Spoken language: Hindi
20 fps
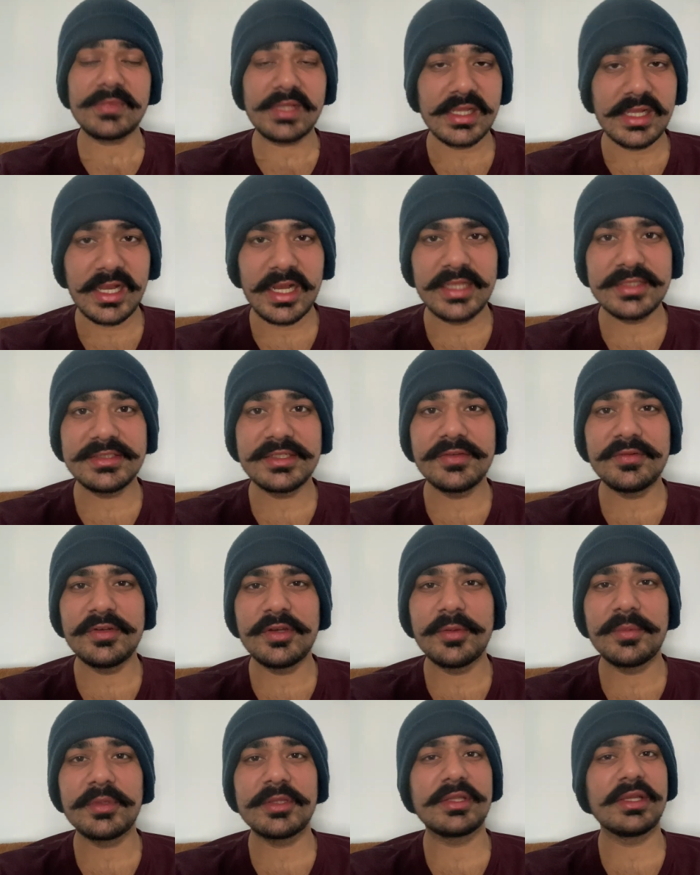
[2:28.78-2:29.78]
आज की
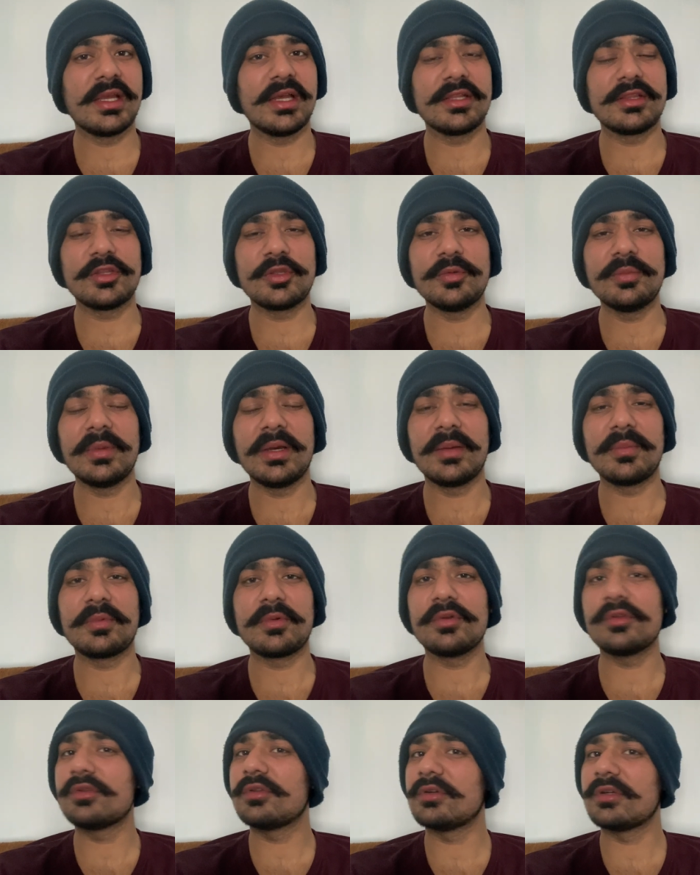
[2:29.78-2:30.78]
वीडियो में दिखाता हूँ मैं
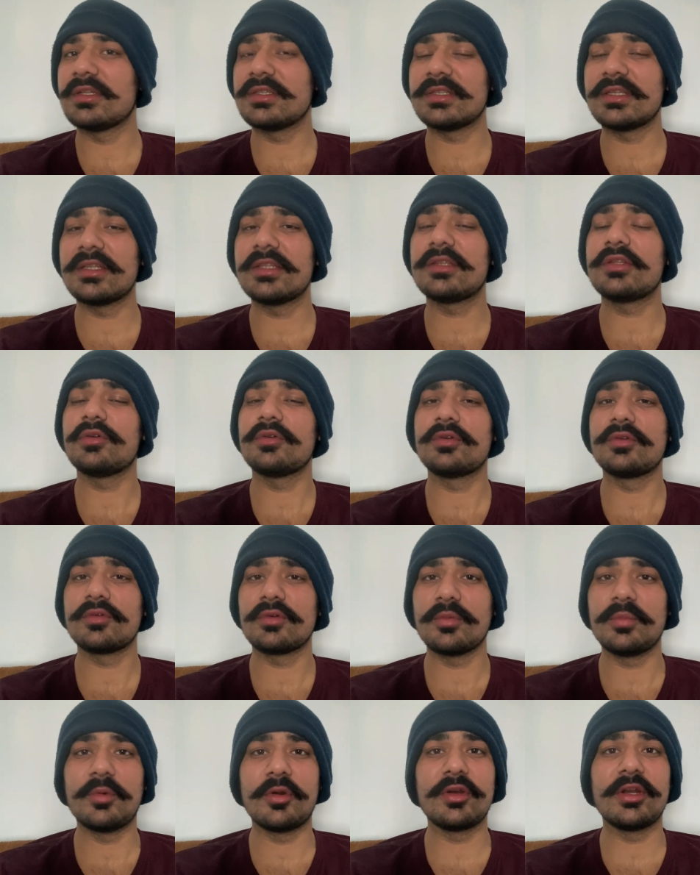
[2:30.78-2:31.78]
आपको थोड़ा सा थोरू
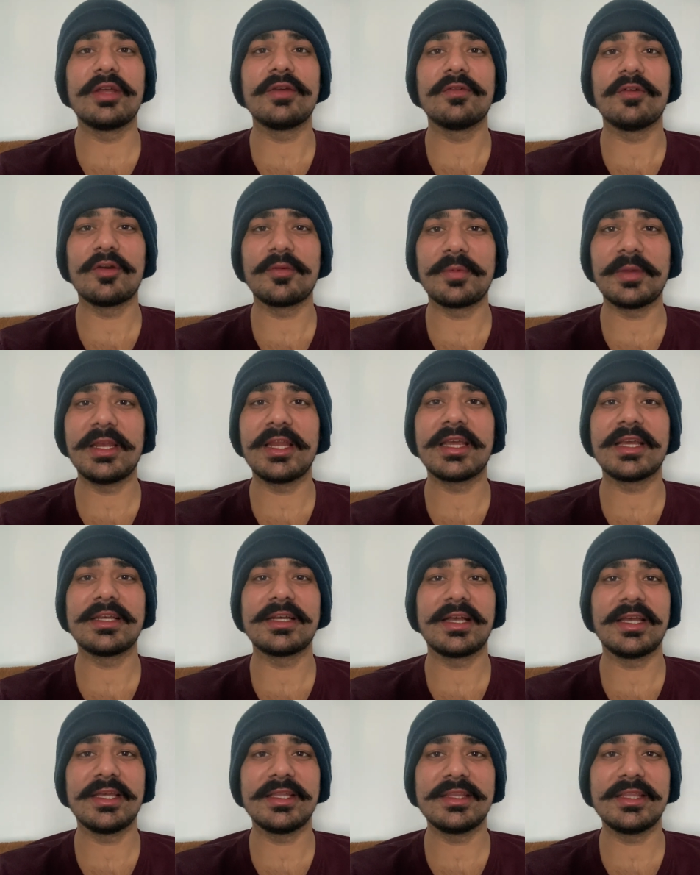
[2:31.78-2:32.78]
को मॉर्निंग वॉक पे लेके
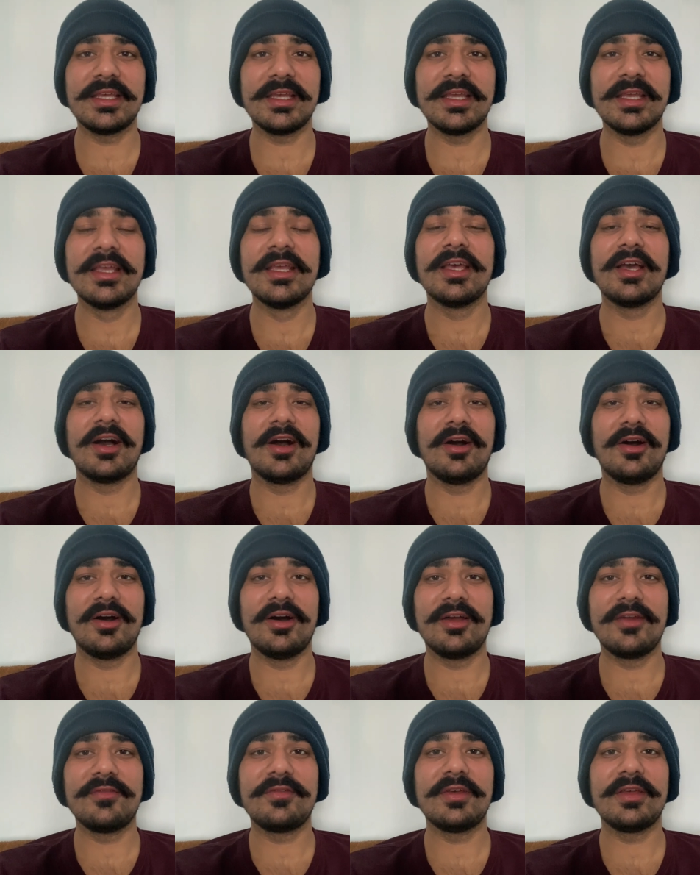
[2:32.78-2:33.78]
गए थे
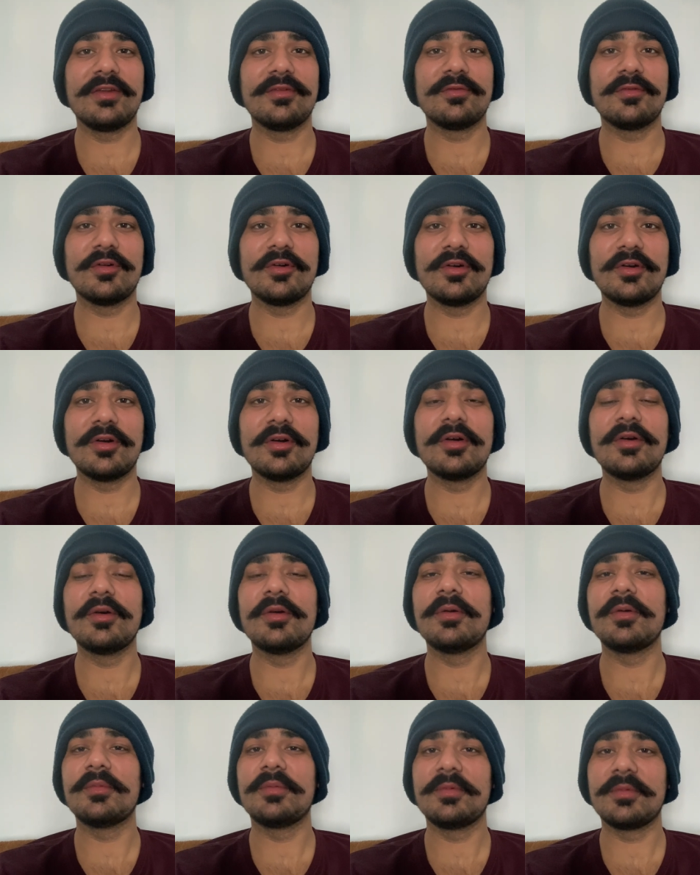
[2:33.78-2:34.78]
और फिर वो
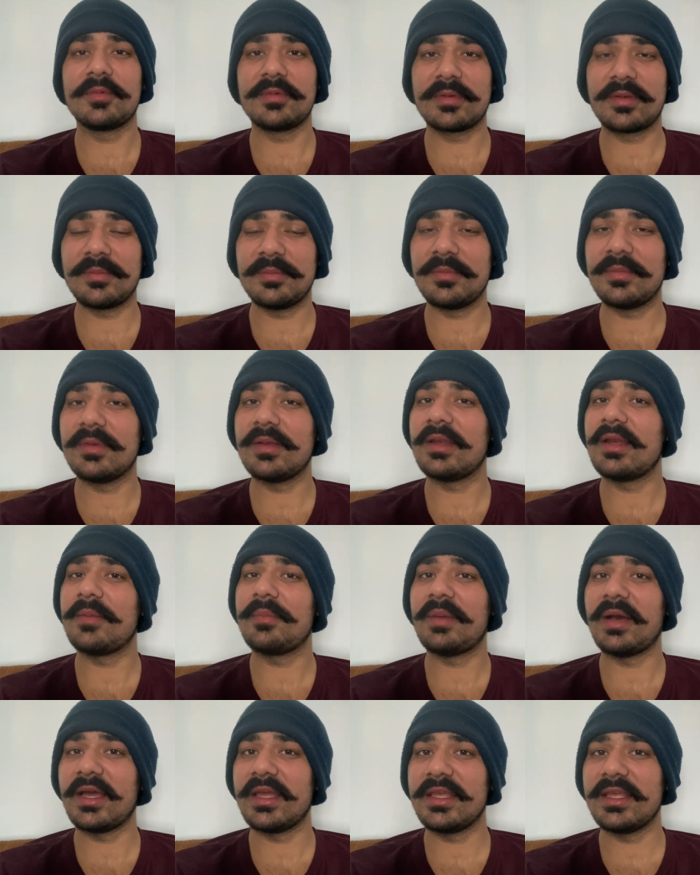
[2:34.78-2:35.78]
मेरा
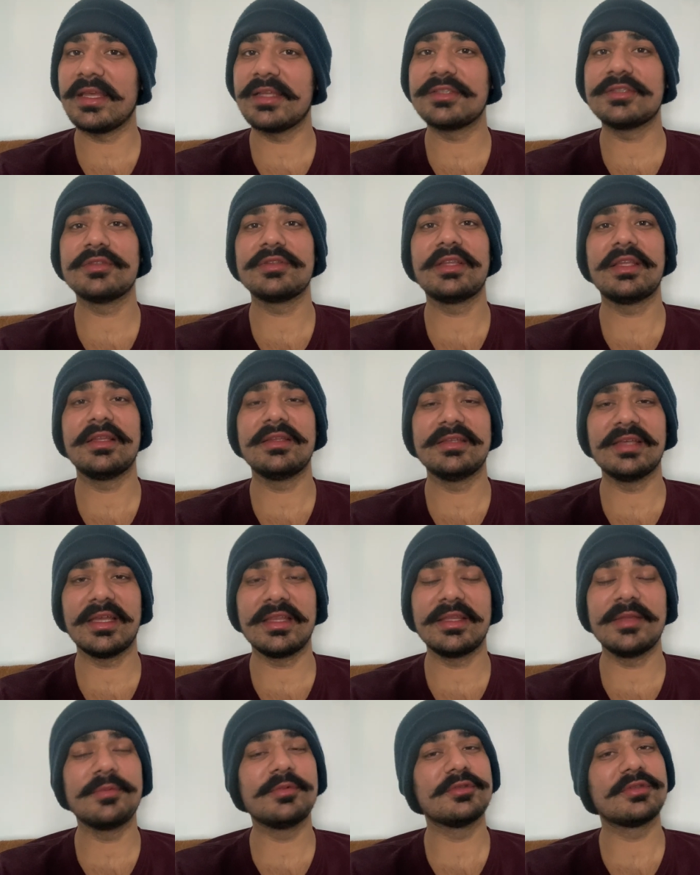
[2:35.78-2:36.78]
भाई है जो
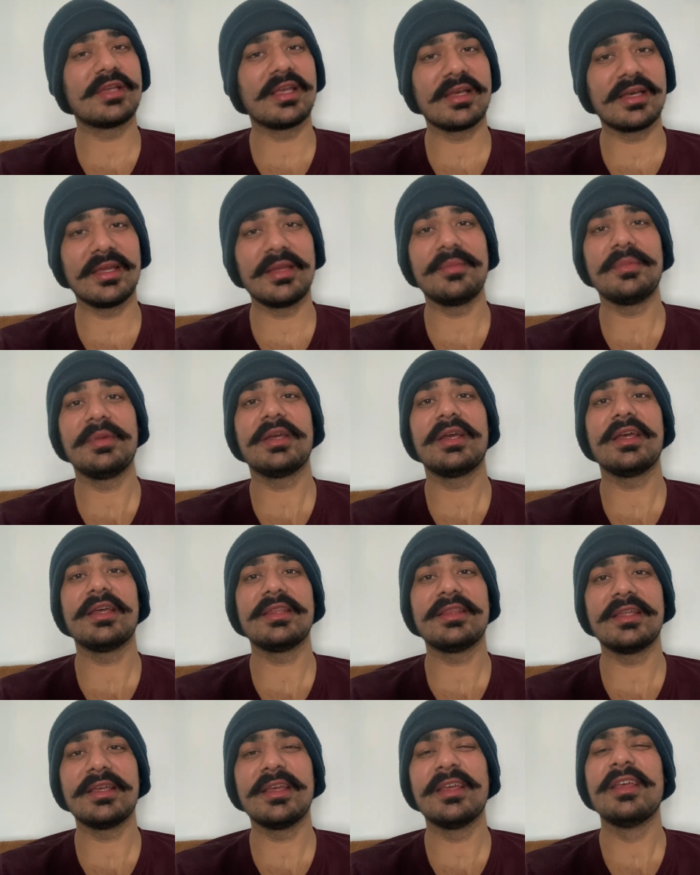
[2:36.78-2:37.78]
जयदीप उसके घर भी गए
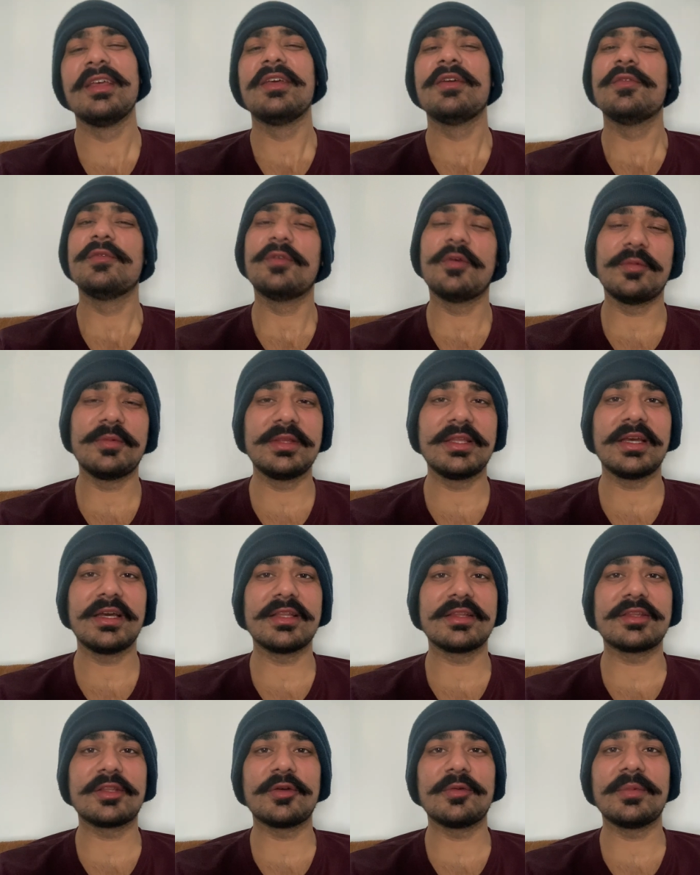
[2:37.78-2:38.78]
थे वो भी
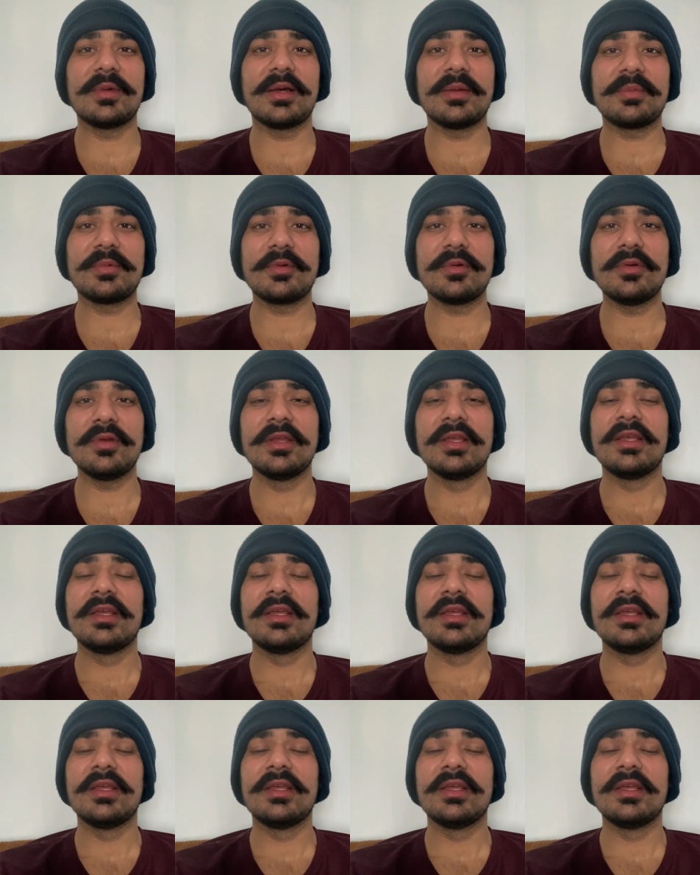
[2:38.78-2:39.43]
दिखाता हूँ मैं आपको